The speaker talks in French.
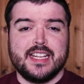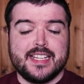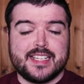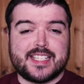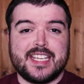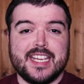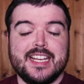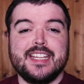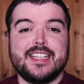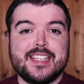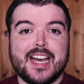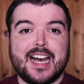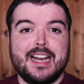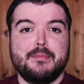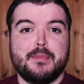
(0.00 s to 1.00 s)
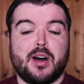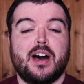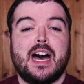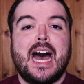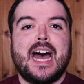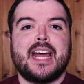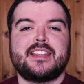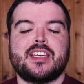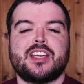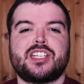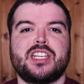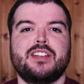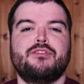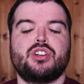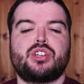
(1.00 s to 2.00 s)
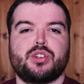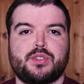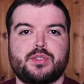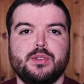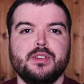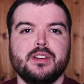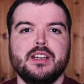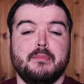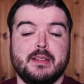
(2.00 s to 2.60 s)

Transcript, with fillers: ce qui est littéralement attacher vos chaussures,